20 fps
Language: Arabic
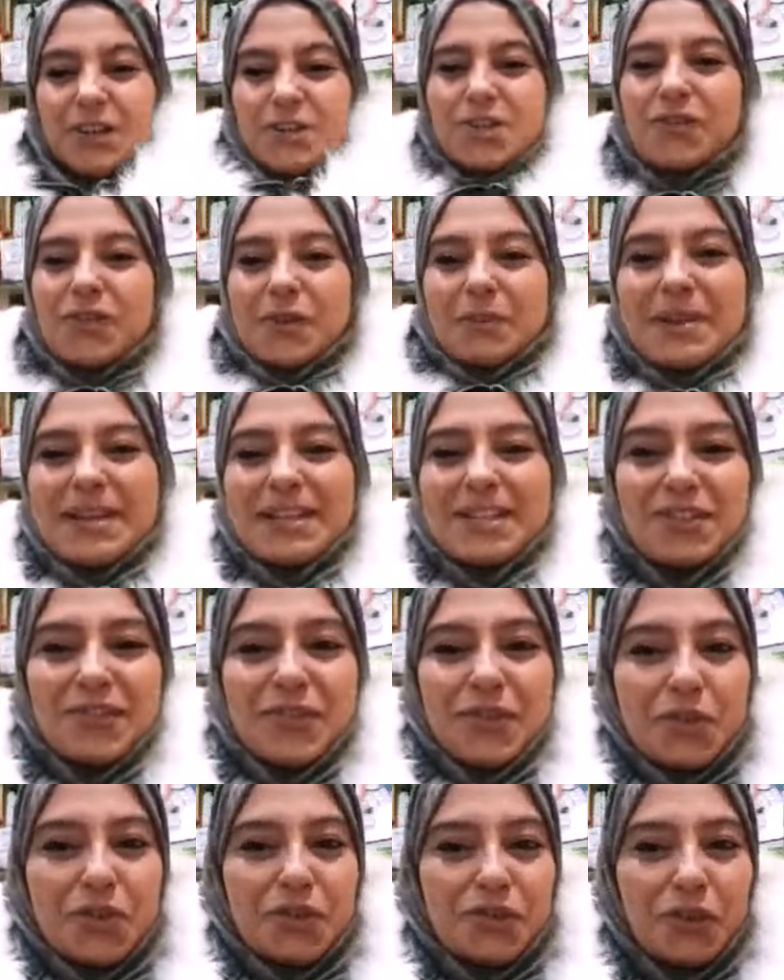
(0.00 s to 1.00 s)
شوفوا البنات
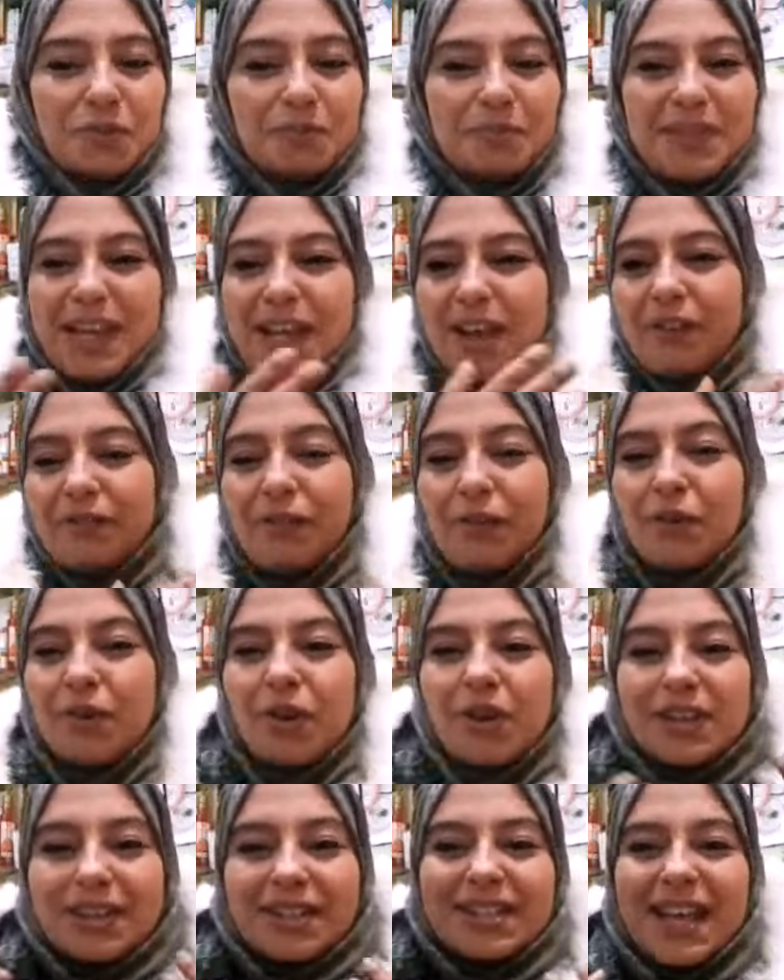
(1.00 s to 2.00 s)
شوفوا شوفوا
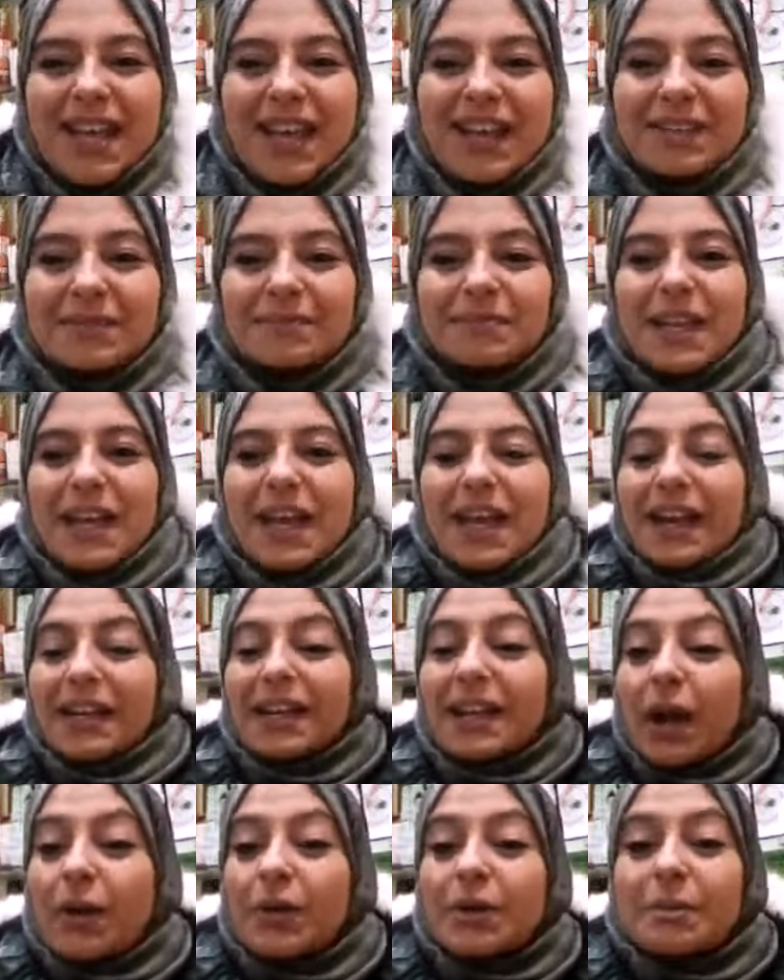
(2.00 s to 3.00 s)
فولو غزال
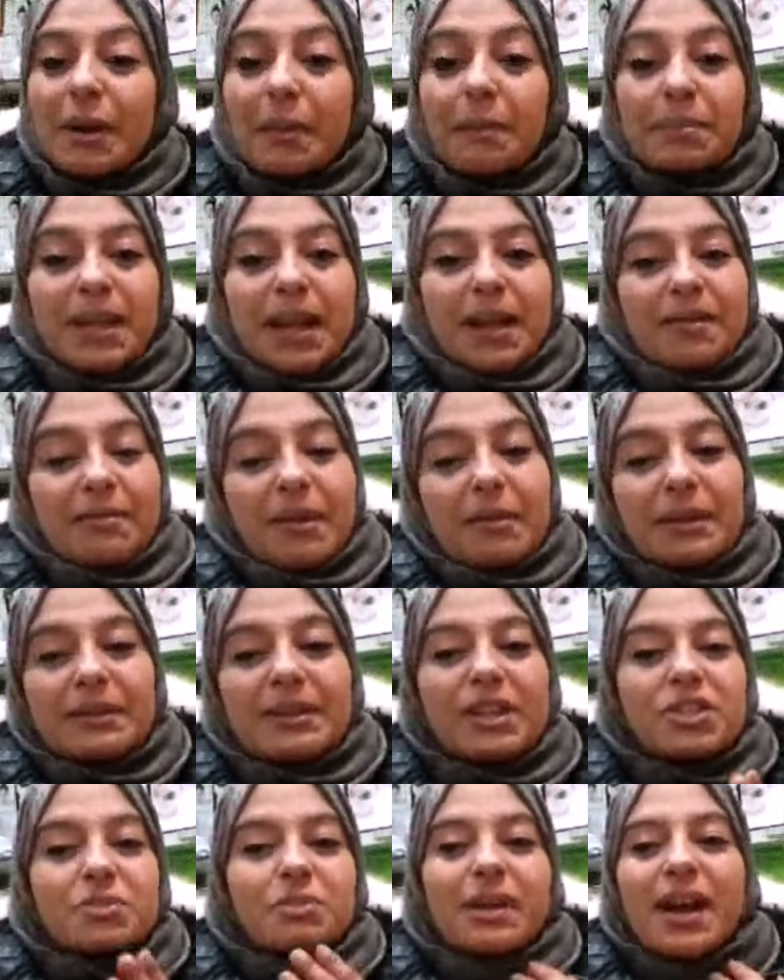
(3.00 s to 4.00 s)
كتلقاوني مكبطه ما
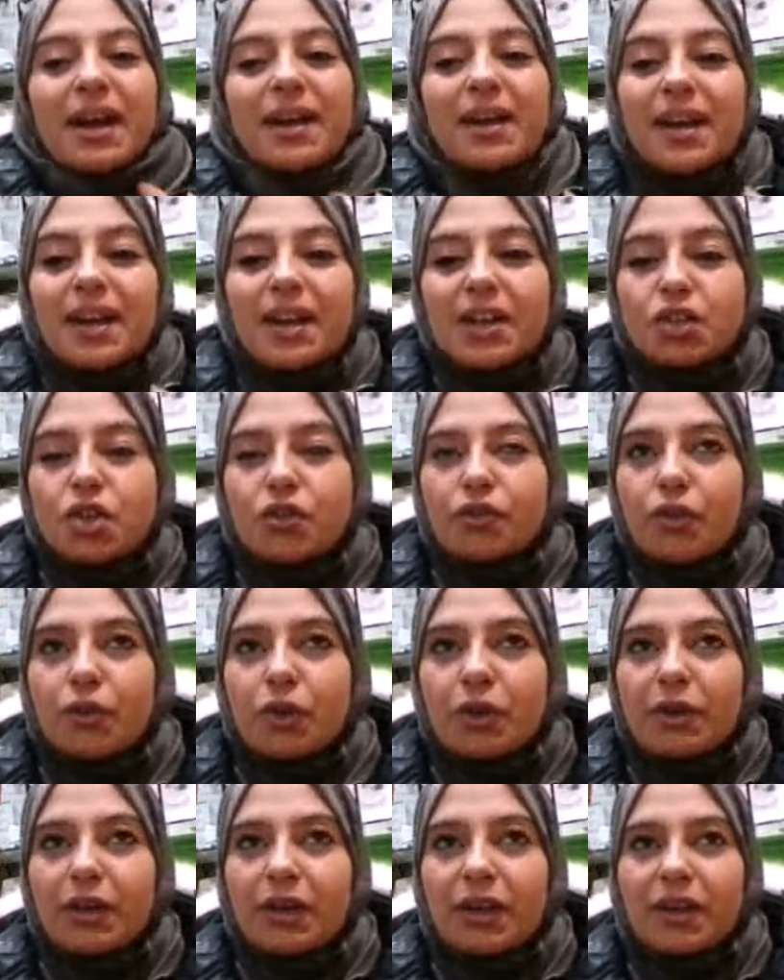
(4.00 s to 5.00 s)
بقدرتش مقا... آه، شوفوا
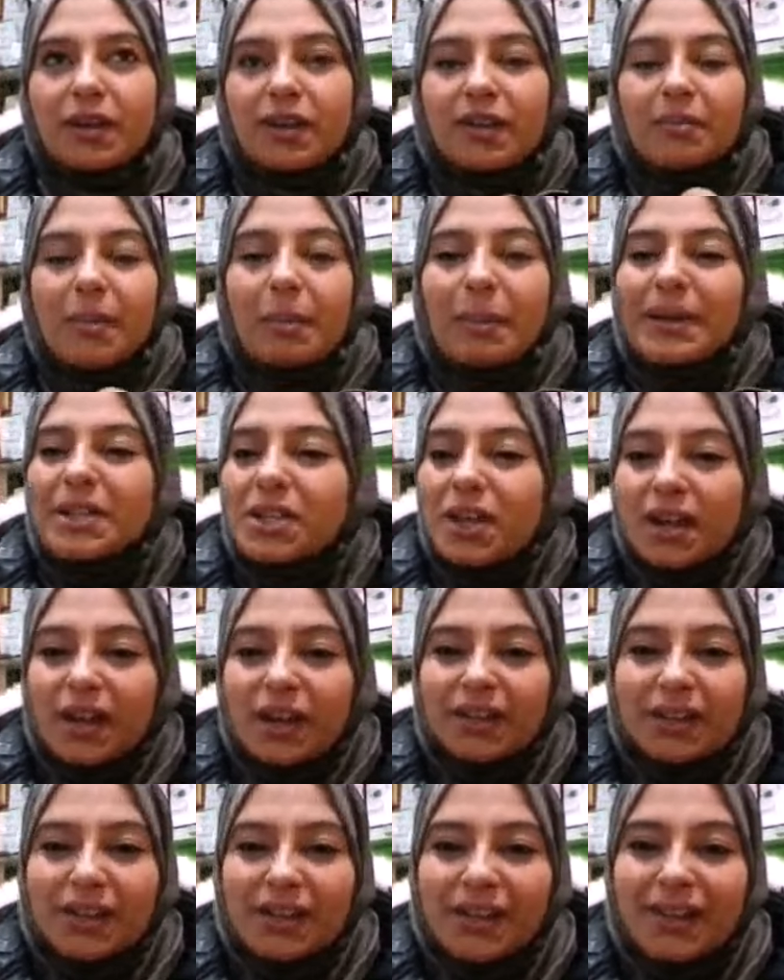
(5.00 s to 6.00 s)
آه، ما بقيتش
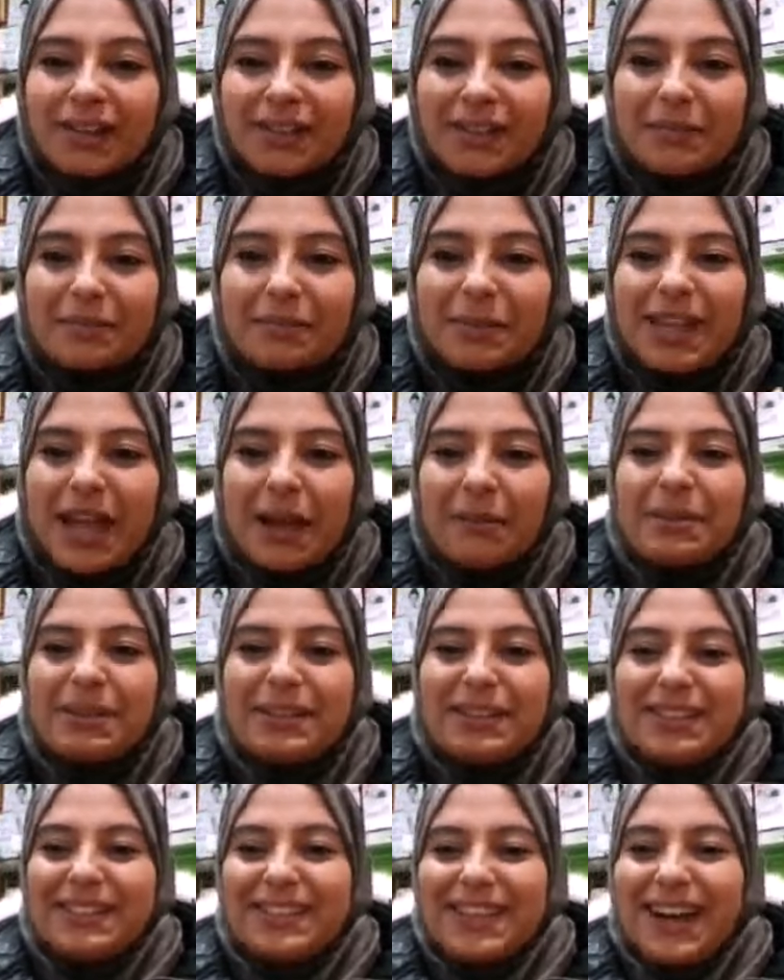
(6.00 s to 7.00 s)
كنقدر نخدم
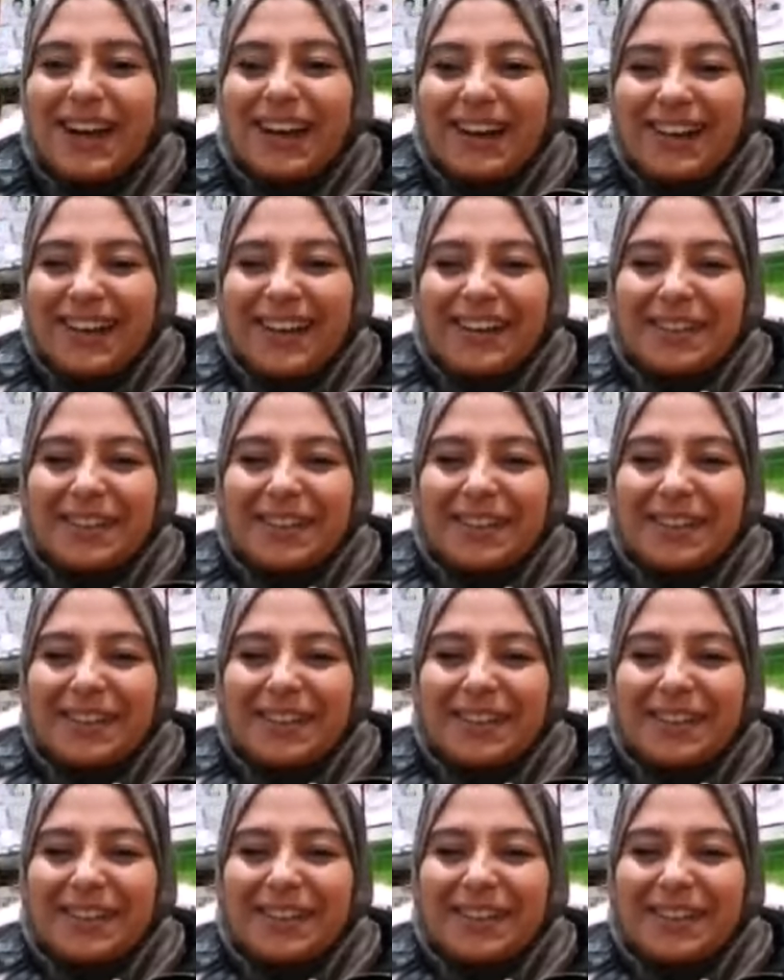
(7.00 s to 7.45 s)
بالطابليه